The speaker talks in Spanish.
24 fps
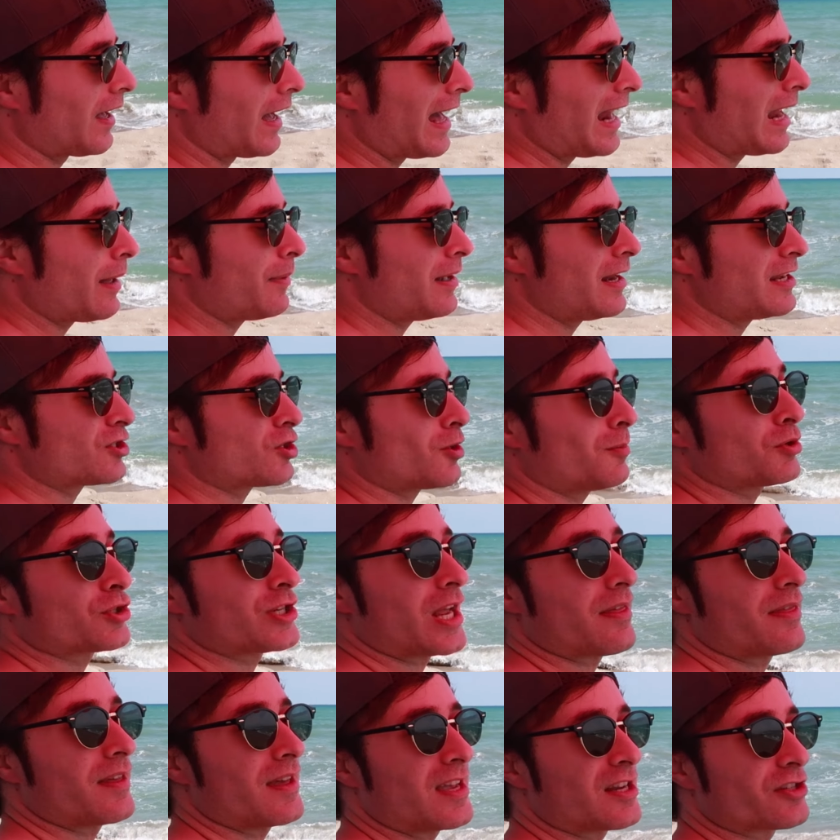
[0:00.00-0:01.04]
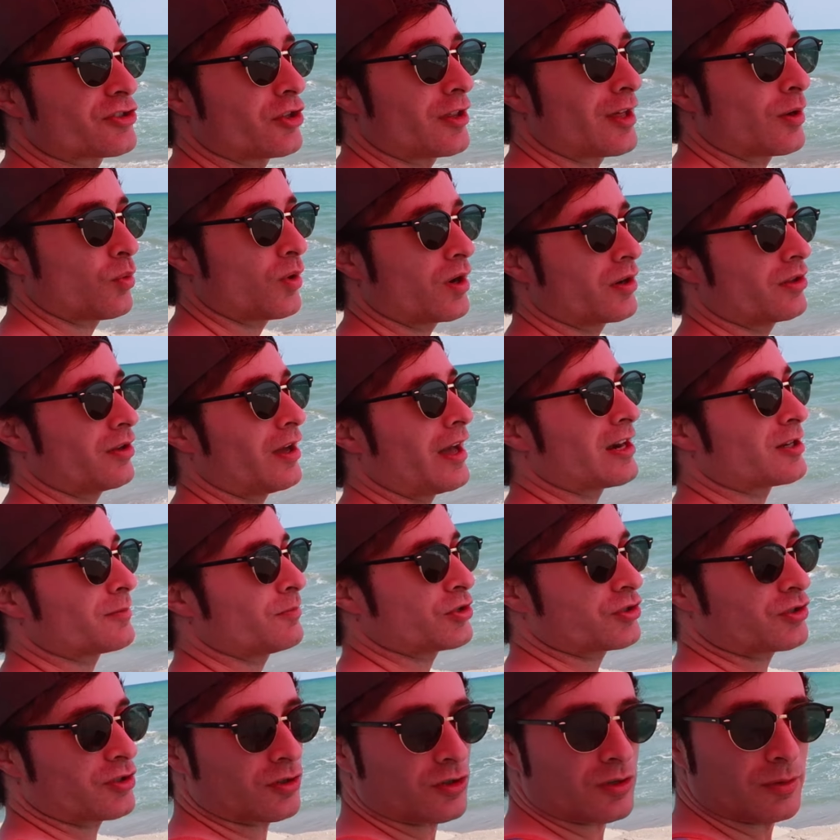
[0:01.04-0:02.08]
Ahora veréis cómo se hace esto, ¿de acuerdo? Ahora os
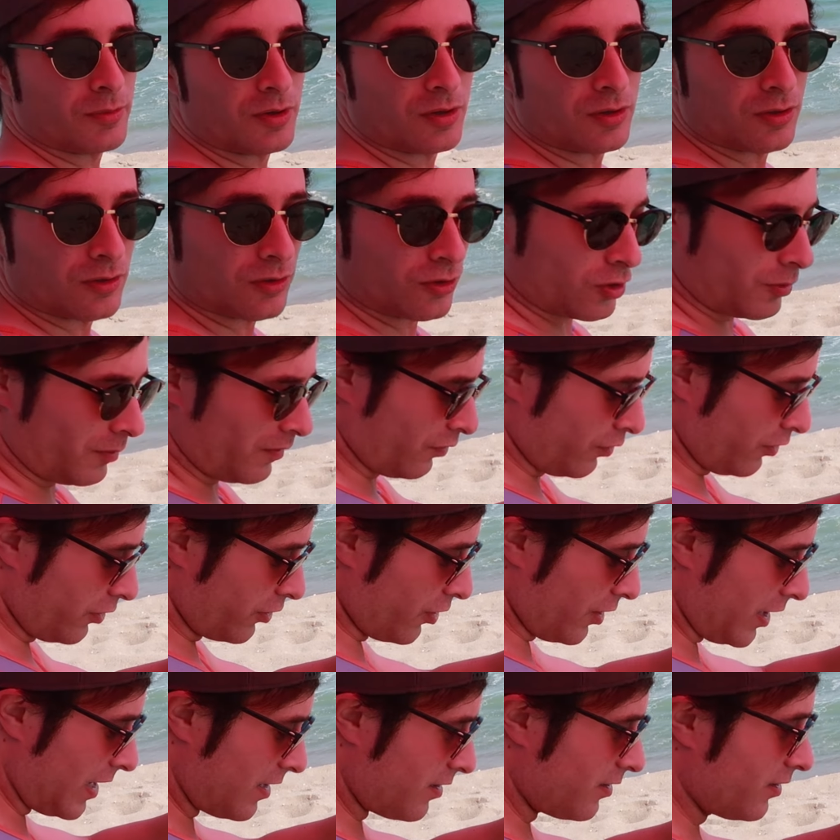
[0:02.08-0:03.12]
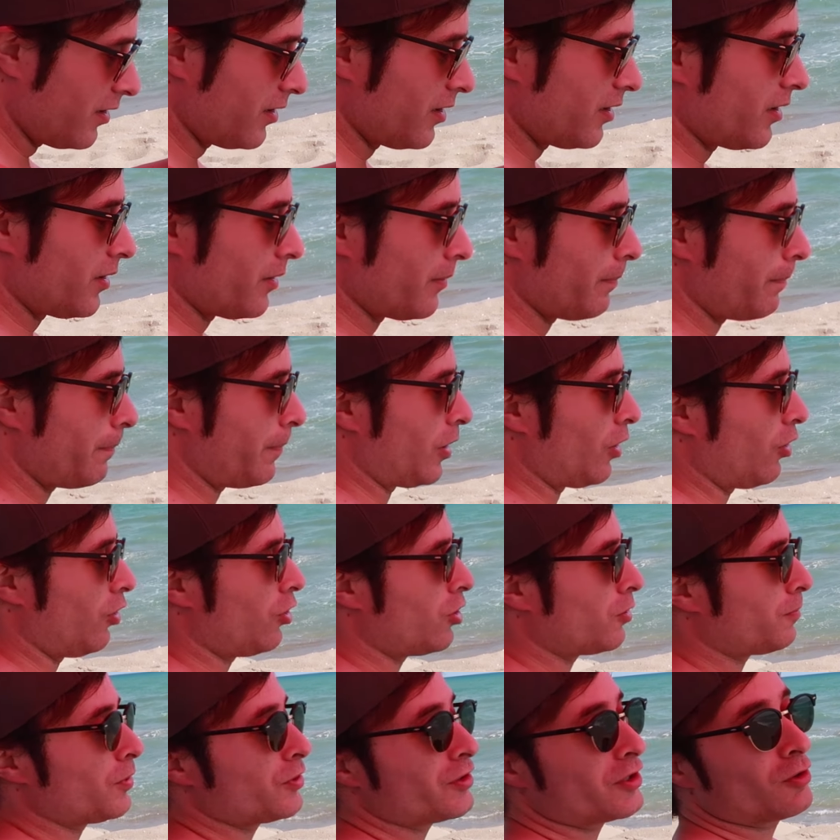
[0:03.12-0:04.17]
muestro cómo, funciona. Pero
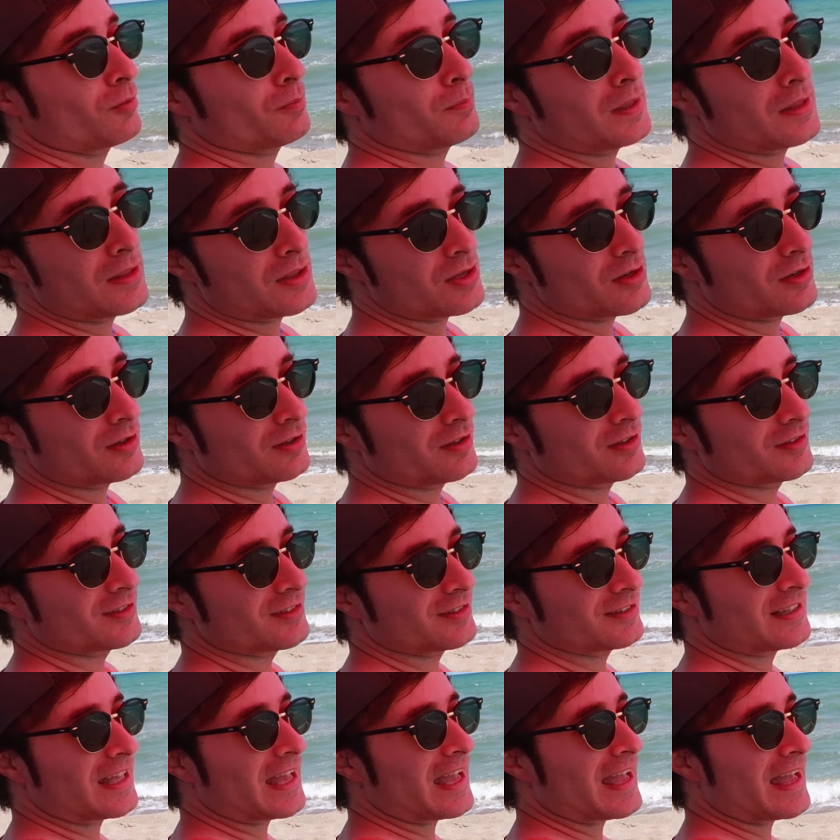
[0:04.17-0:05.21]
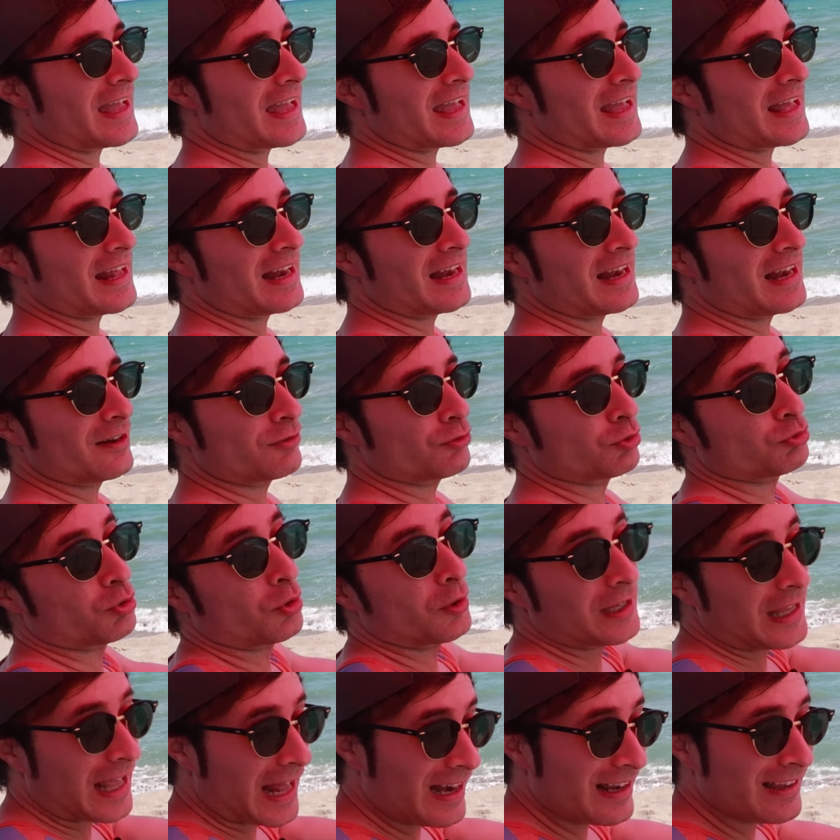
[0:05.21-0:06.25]
luego pondré un vídeo del
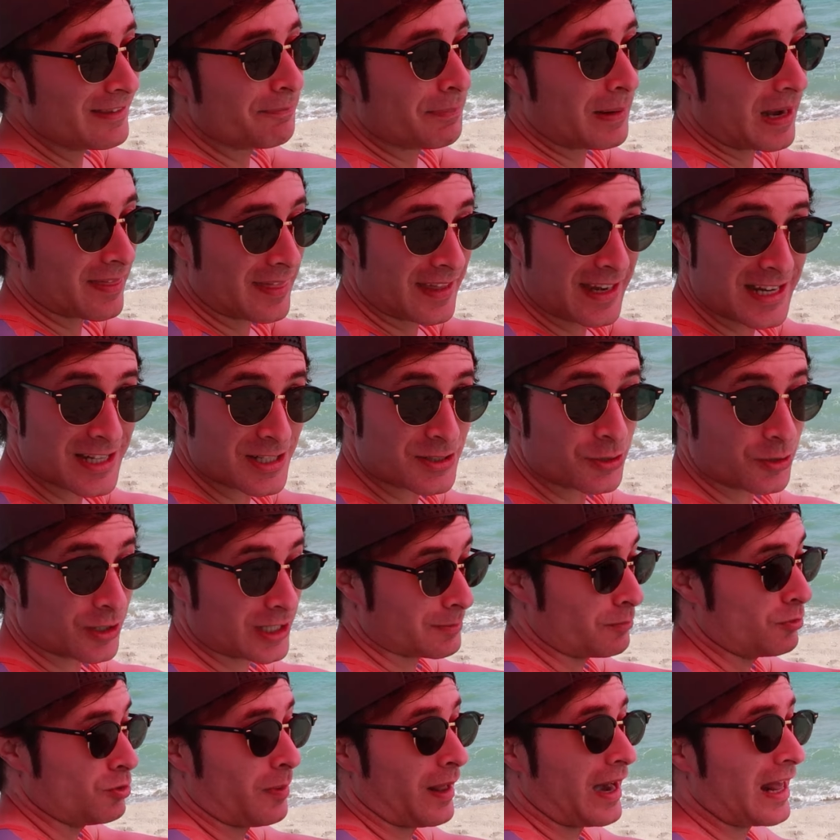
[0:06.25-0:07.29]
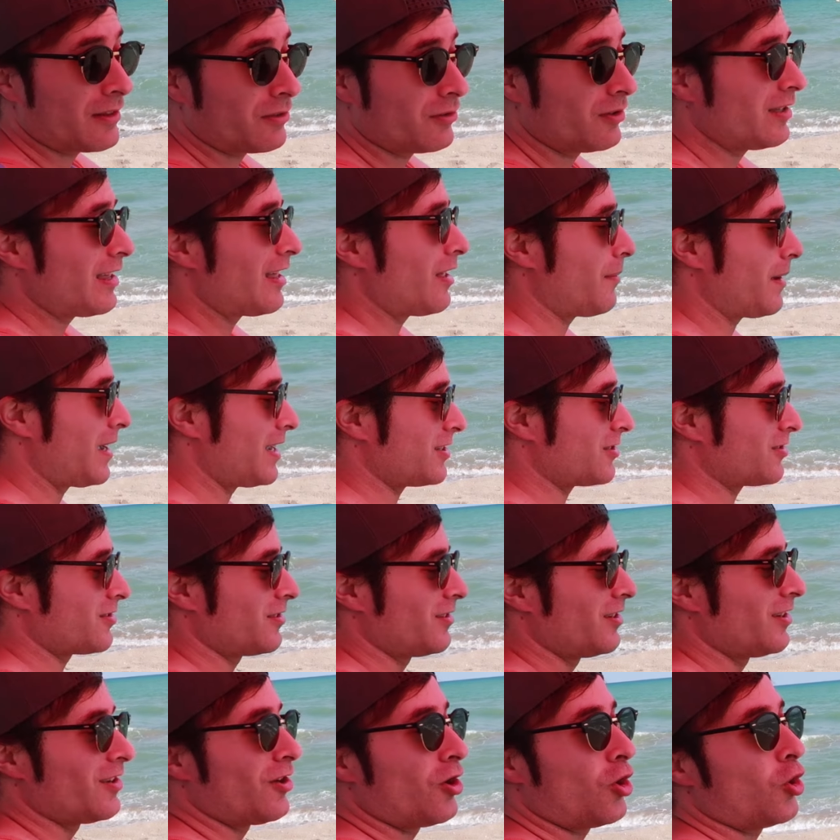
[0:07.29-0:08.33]
tutorial para hacer esto, que es muy barato y además
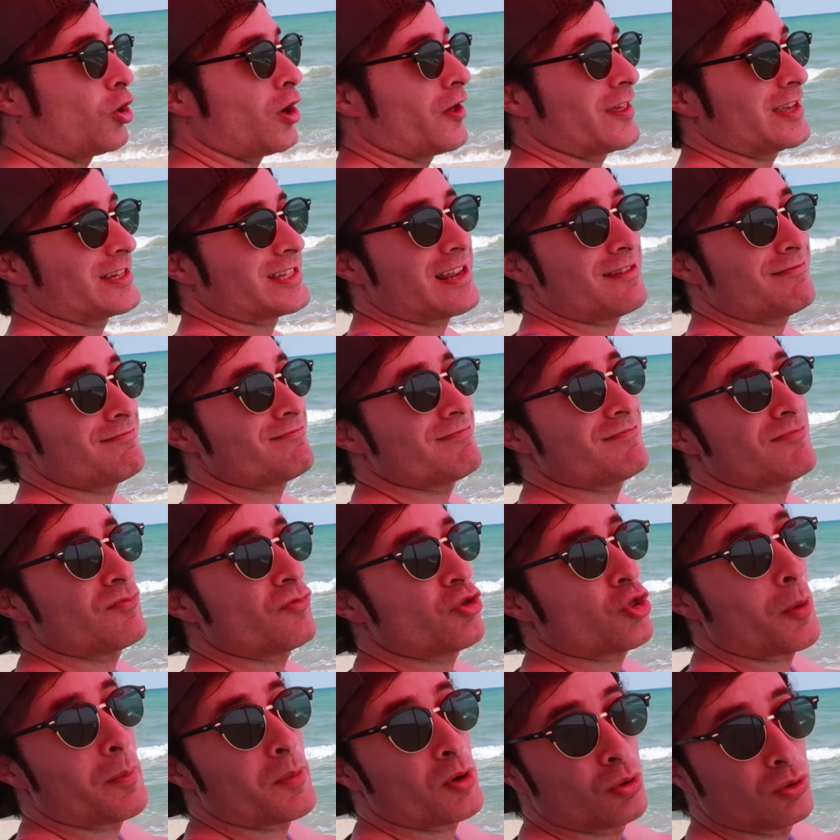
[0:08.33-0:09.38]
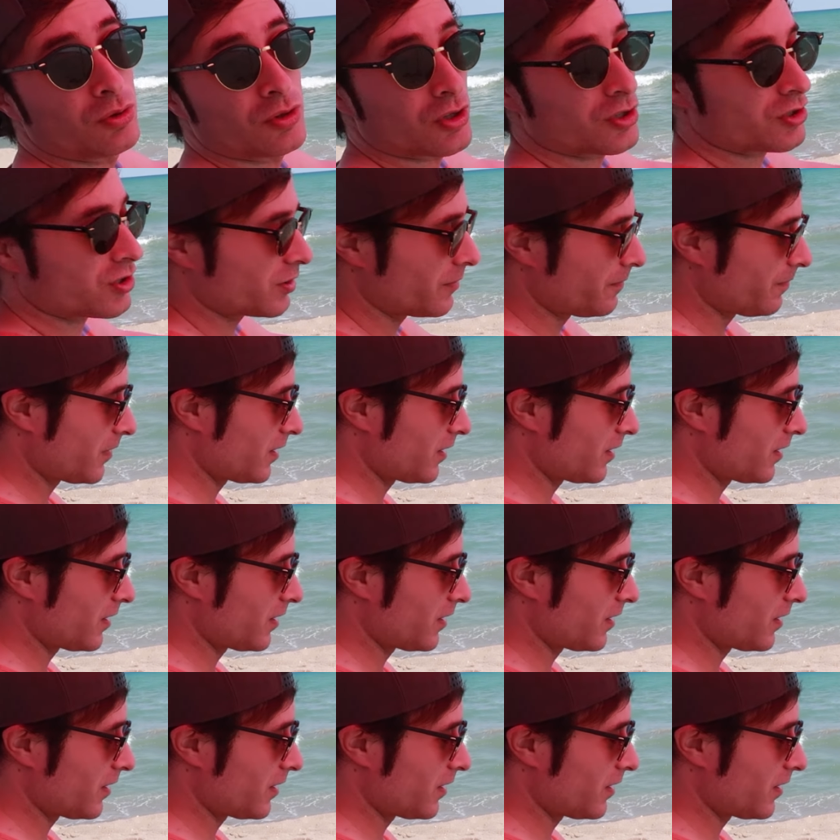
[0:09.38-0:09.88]
lo hacéis en dos minutos.